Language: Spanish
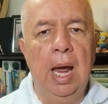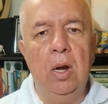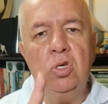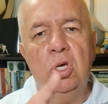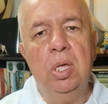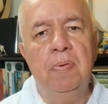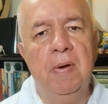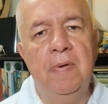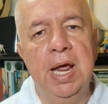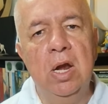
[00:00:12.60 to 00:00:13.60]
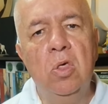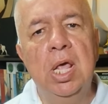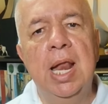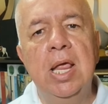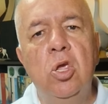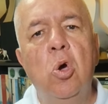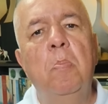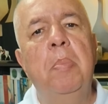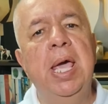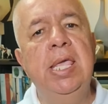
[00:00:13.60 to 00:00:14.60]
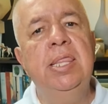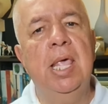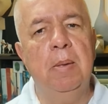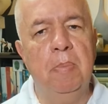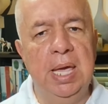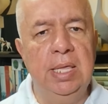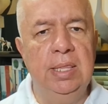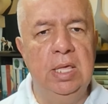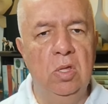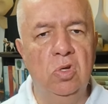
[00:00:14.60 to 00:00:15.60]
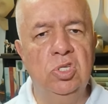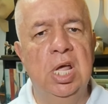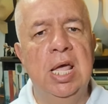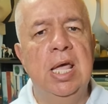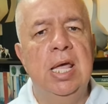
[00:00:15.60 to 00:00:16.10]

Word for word: El 8 de febrero del año 2022